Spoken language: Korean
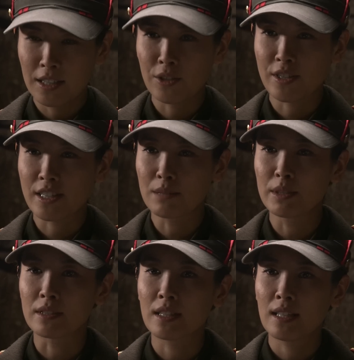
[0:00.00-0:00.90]
그래서
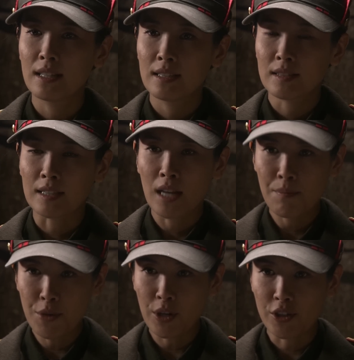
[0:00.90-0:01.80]
지금은 단
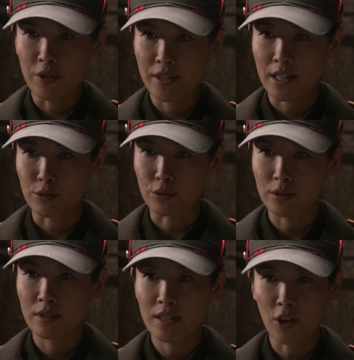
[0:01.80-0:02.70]
한 명의 전사라도
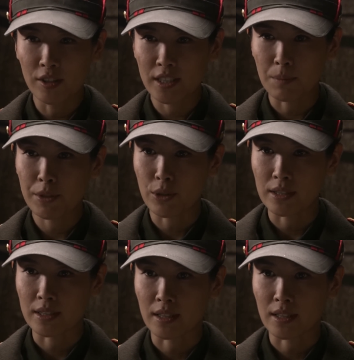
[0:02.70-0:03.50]
절실히 필요한